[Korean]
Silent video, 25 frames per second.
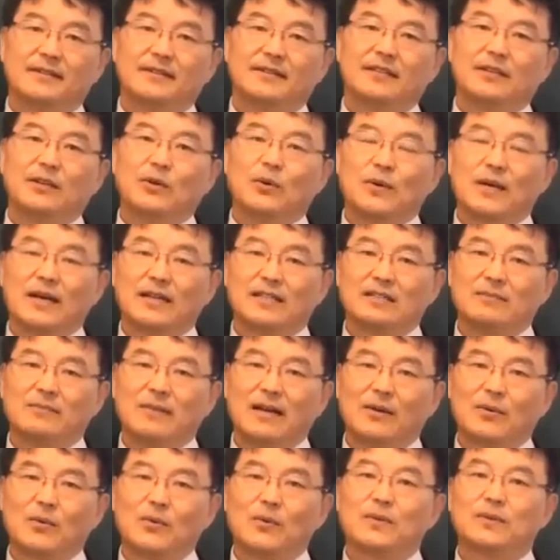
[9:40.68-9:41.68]
이혼하지
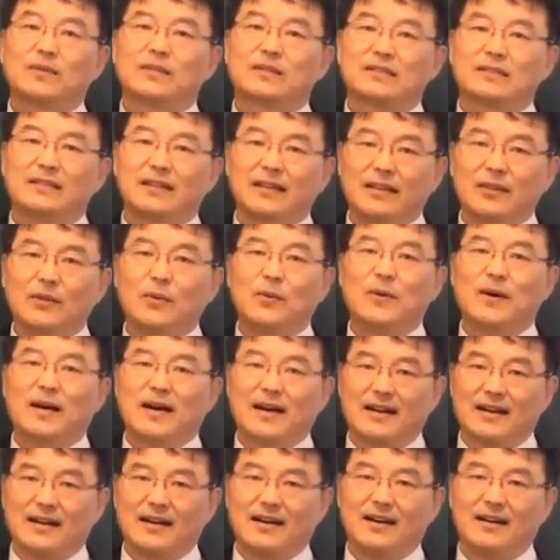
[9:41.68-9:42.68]
말고 그래도
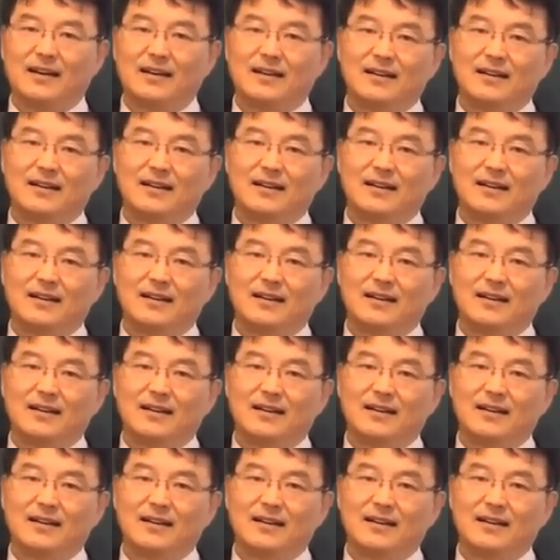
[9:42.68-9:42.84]
가라.